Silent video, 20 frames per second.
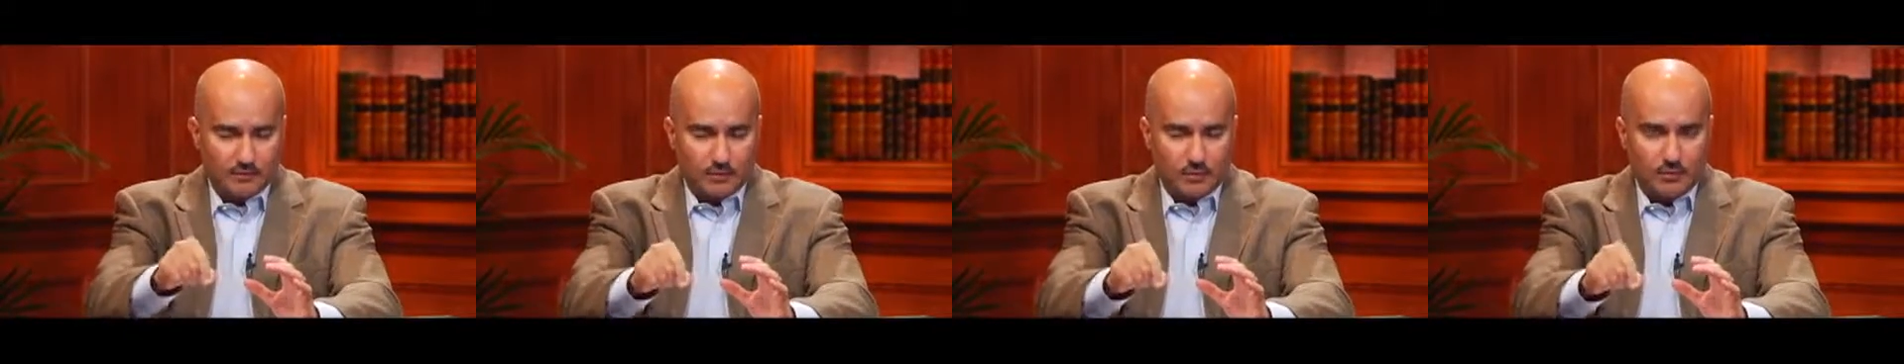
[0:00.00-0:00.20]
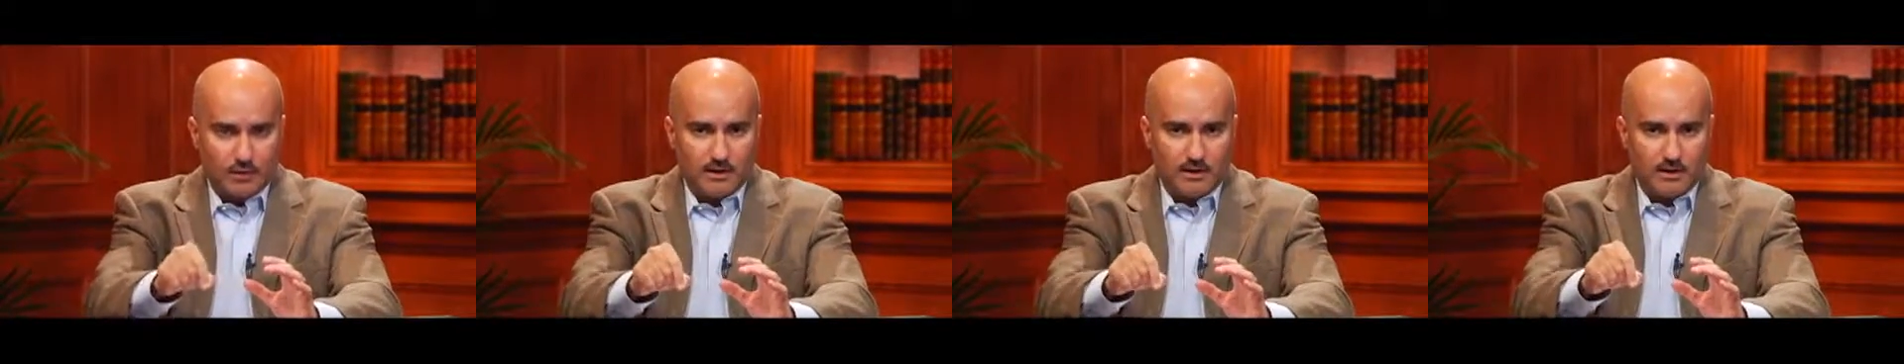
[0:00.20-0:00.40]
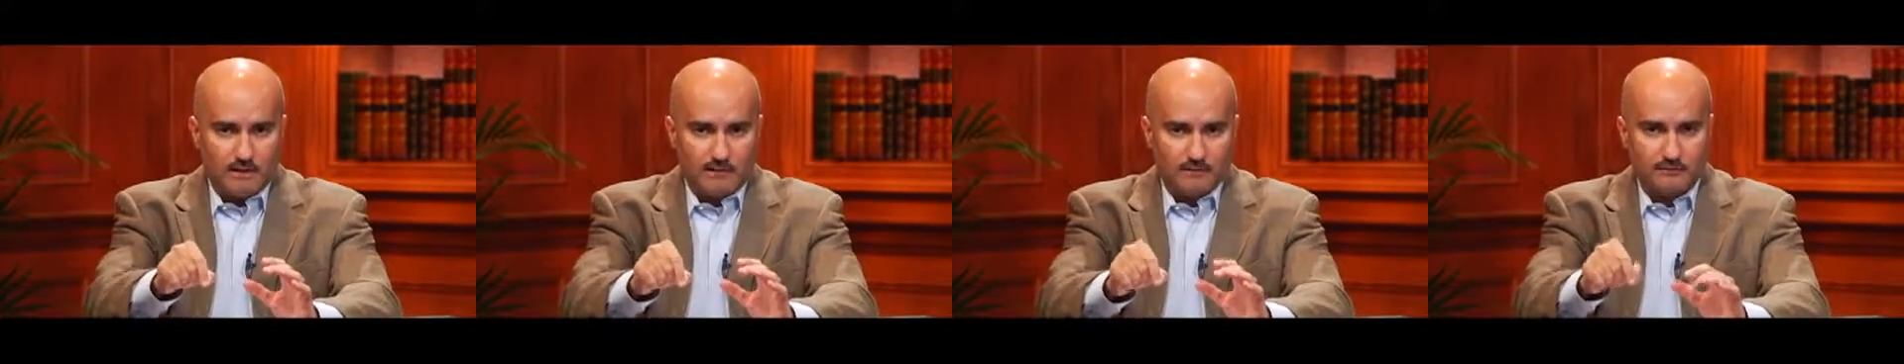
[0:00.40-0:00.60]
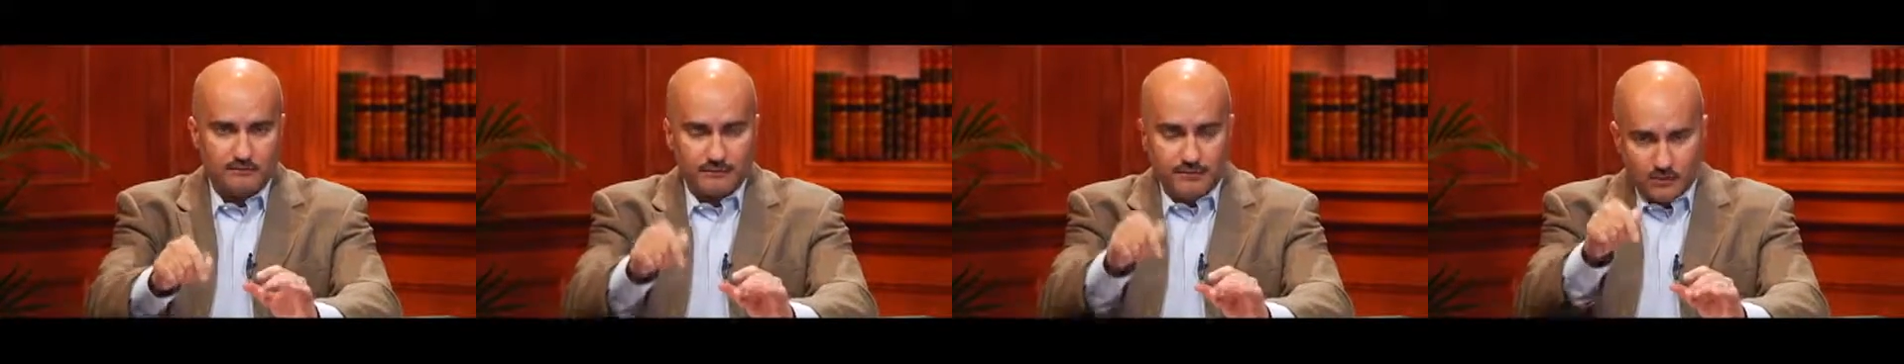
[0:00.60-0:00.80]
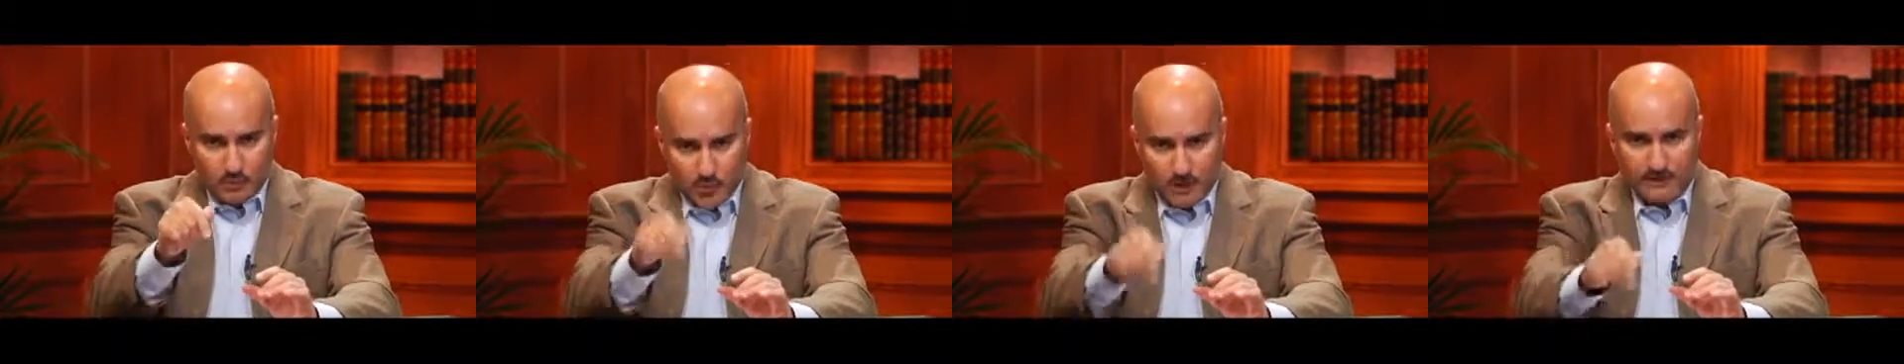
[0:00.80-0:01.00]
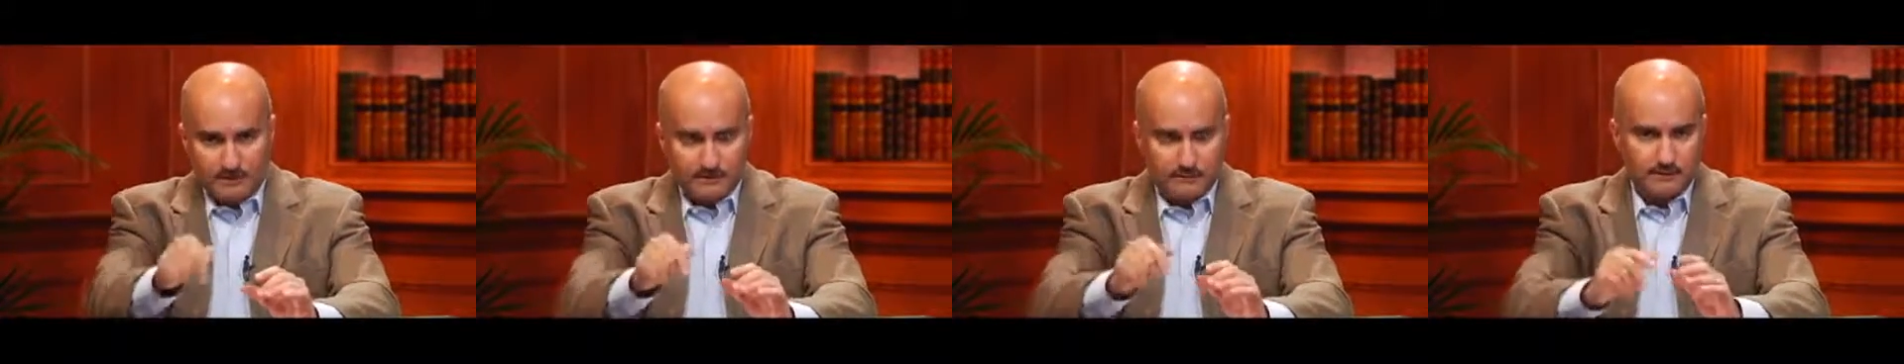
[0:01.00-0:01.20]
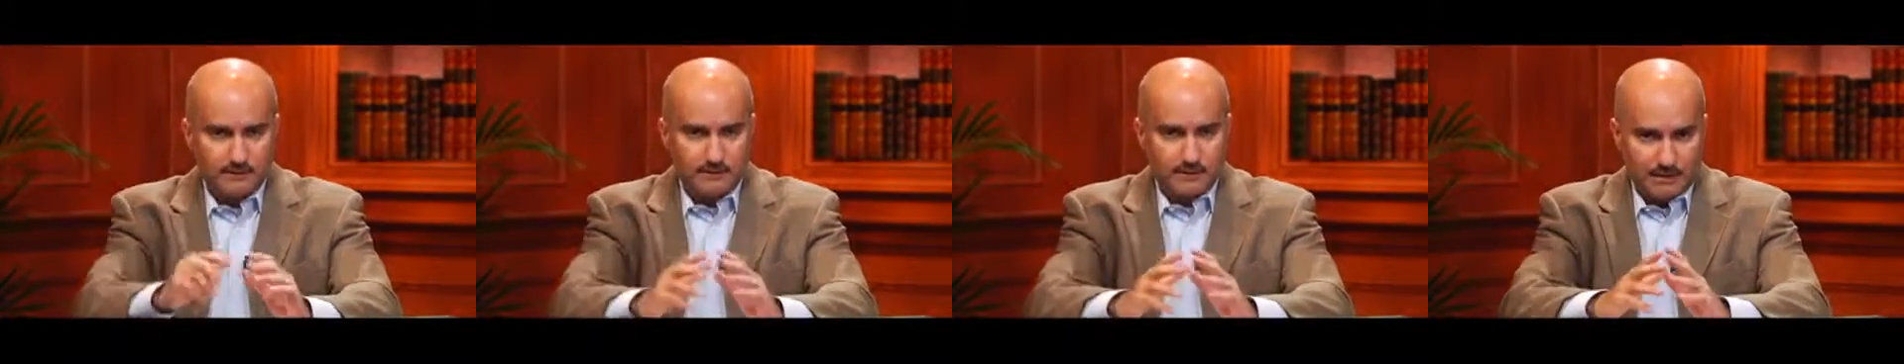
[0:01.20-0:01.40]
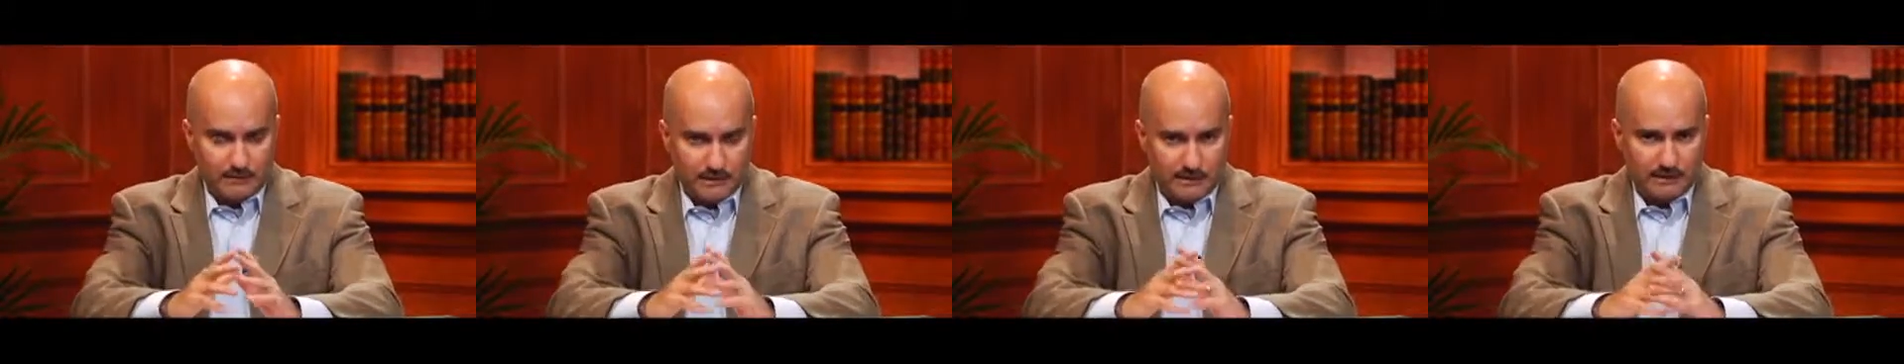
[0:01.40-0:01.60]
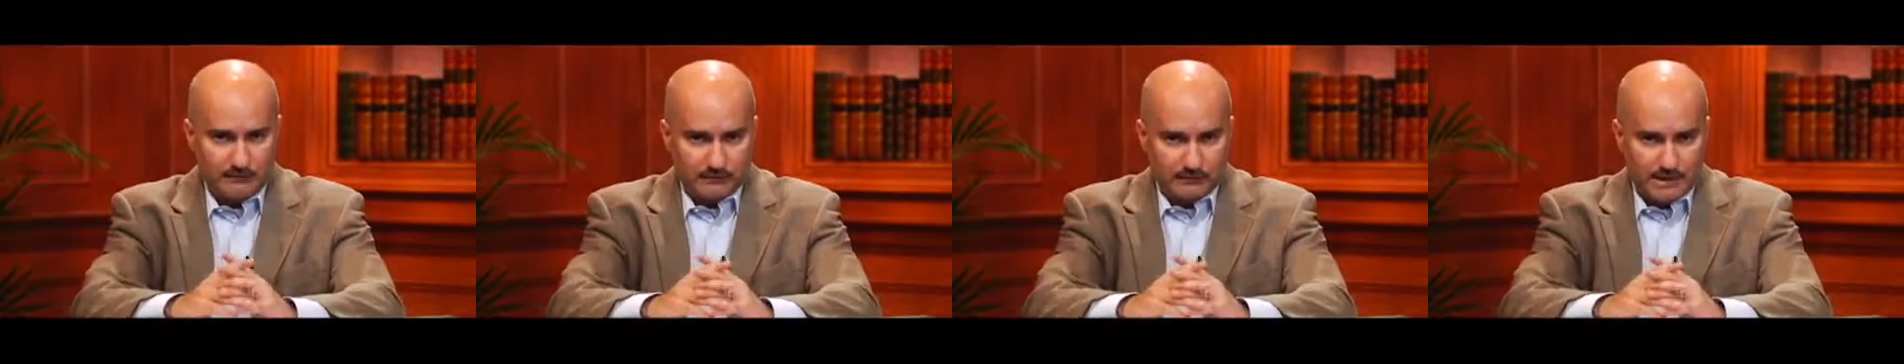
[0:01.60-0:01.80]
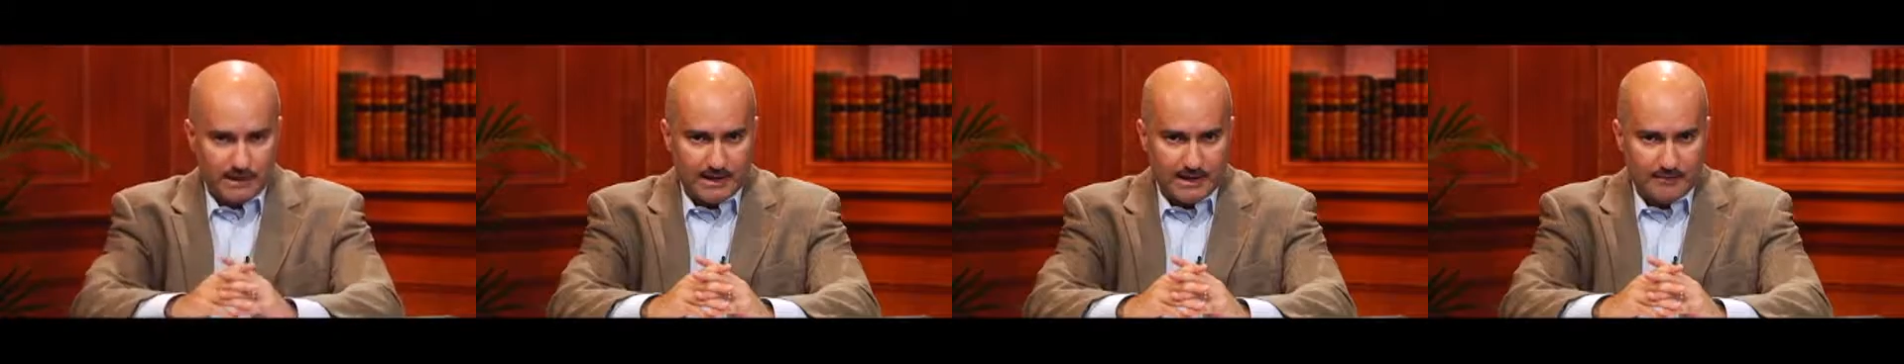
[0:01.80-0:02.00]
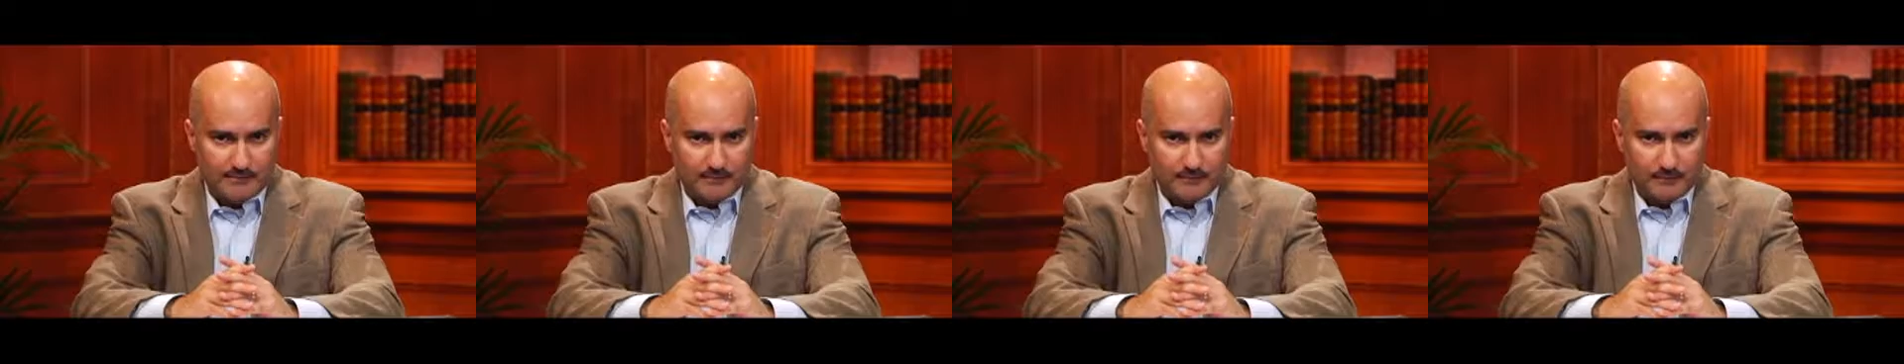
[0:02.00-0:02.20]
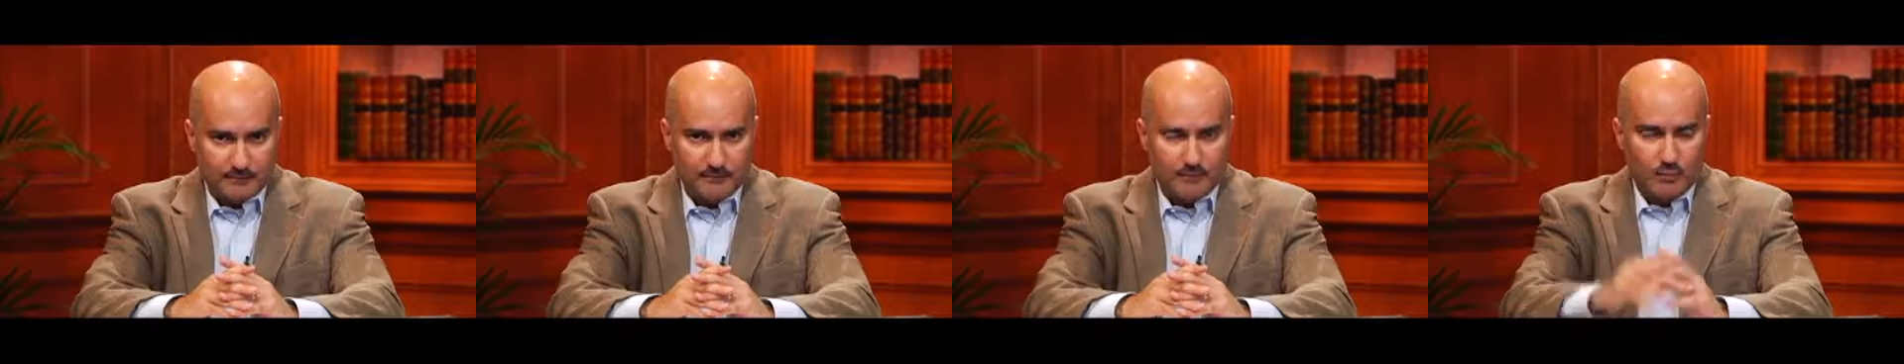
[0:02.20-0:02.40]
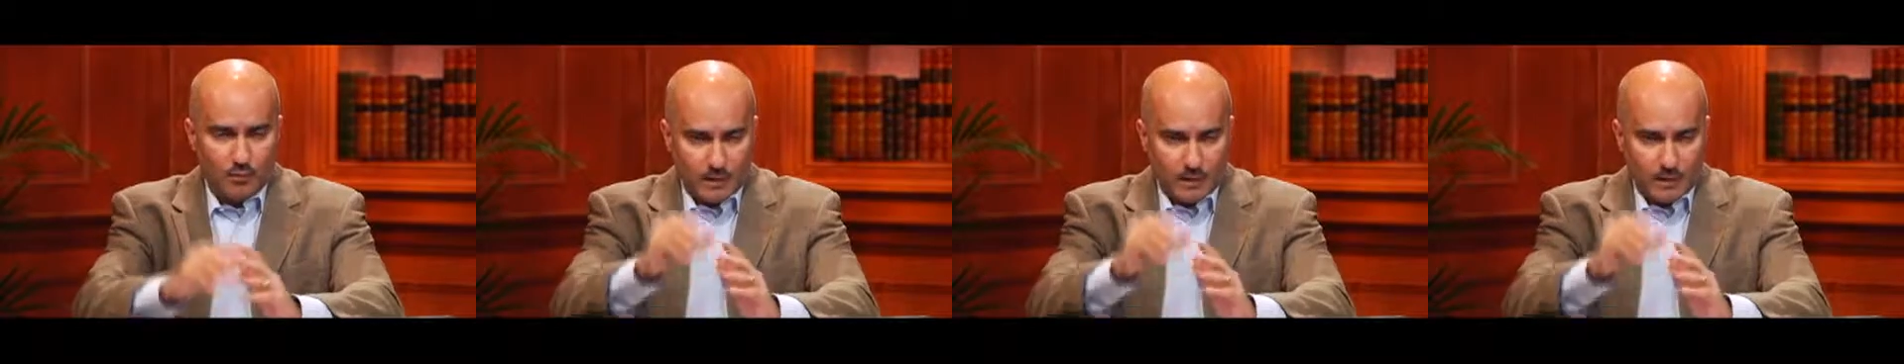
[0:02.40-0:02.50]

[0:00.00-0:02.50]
القران في وقت نبي الاسلام